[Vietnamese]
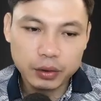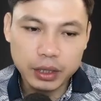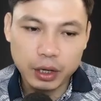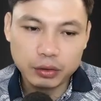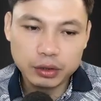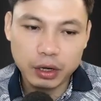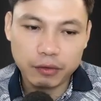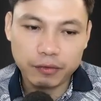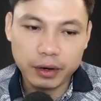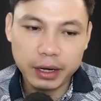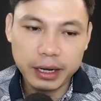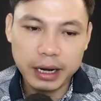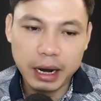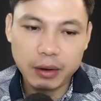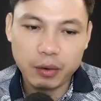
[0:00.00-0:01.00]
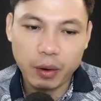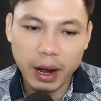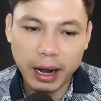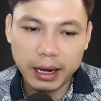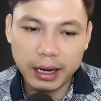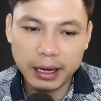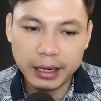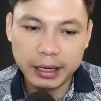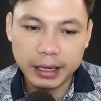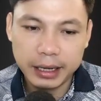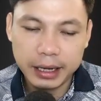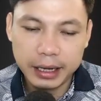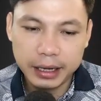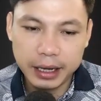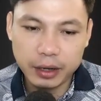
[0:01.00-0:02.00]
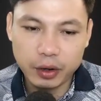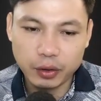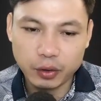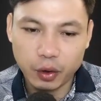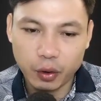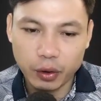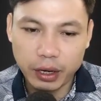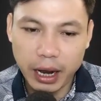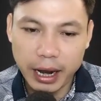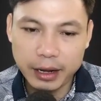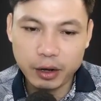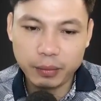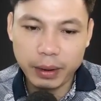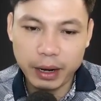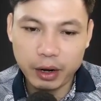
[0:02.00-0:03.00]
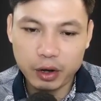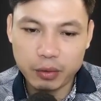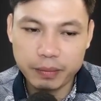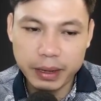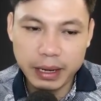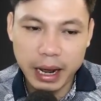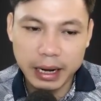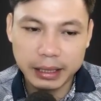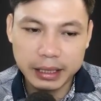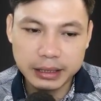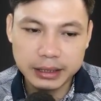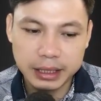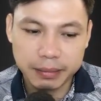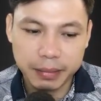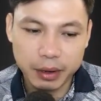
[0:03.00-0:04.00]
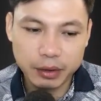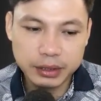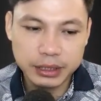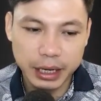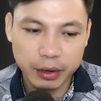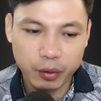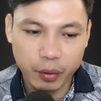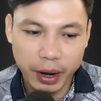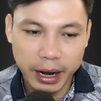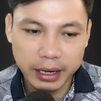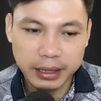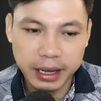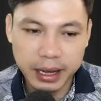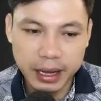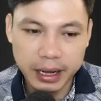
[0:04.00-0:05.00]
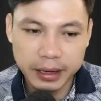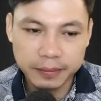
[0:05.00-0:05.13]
Mặc dù mong vẫn còn ê ẩm nhưng hắn muốn ở cạnh lão để thỉnh thoảng tia thấy